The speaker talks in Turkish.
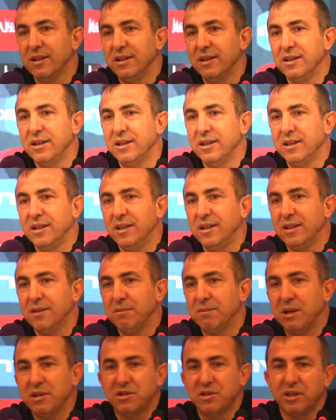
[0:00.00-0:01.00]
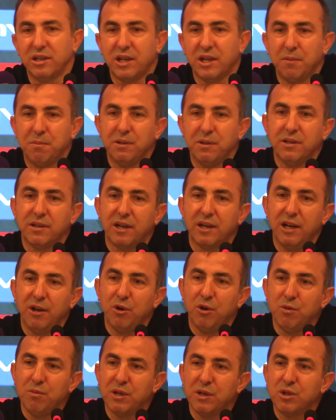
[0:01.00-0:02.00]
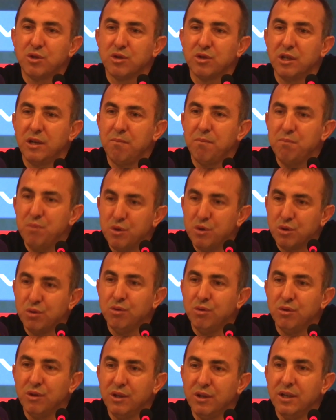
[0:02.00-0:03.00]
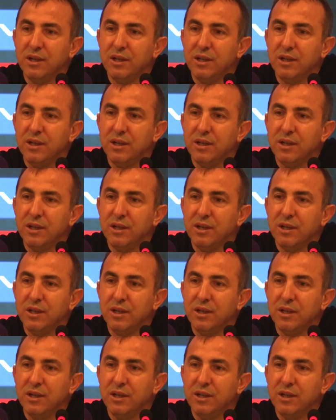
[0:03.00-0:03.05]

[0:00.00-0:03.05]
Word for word: ee, başta Kapalı Kale olmak üzere bütün